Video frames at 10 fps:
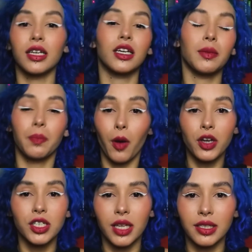e que
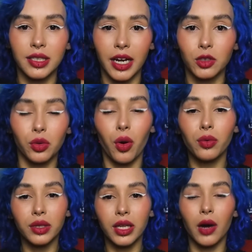pode dar certo
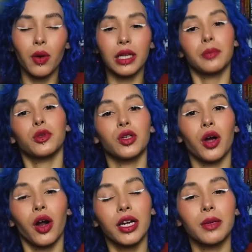ou não ali pro
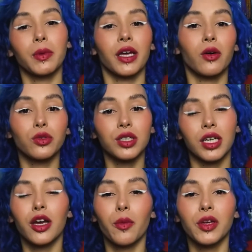York para
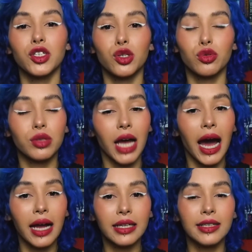conseguir realmente
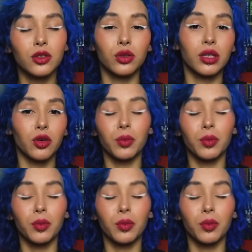ajudar ali toda a